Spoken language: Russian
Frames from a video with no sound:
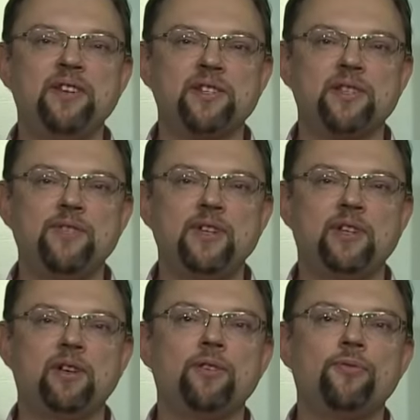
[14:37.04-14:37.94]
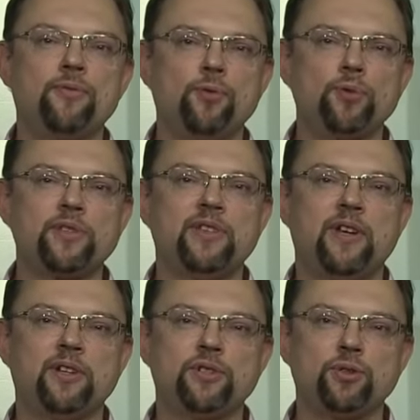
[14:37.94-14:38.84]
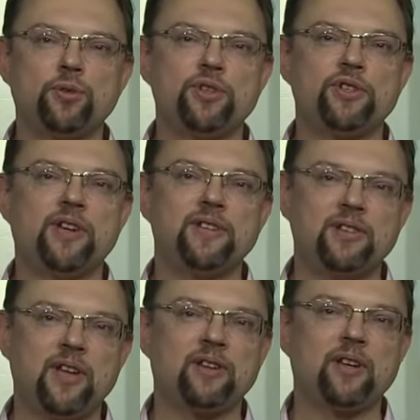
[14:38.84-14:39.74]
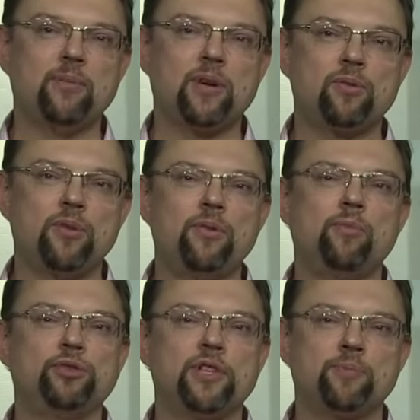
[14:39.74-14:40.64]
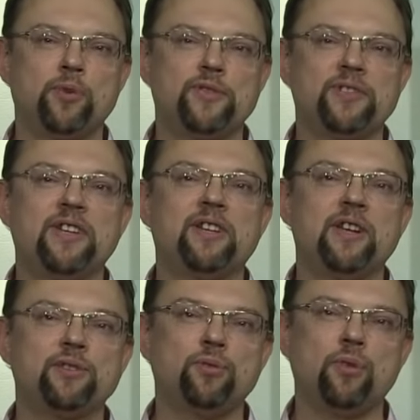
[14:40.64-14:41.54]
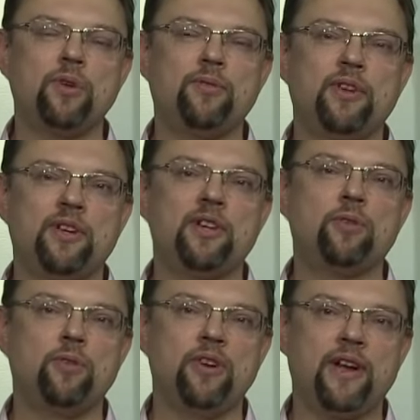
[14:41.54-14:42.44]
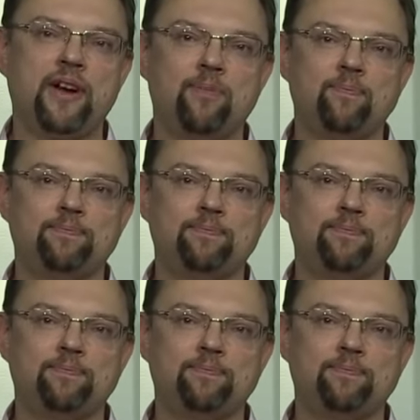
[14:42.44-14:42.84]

сердцевины, вкусная, сочная, сладкая морковь можно использовать и для соков, и для кулинарии.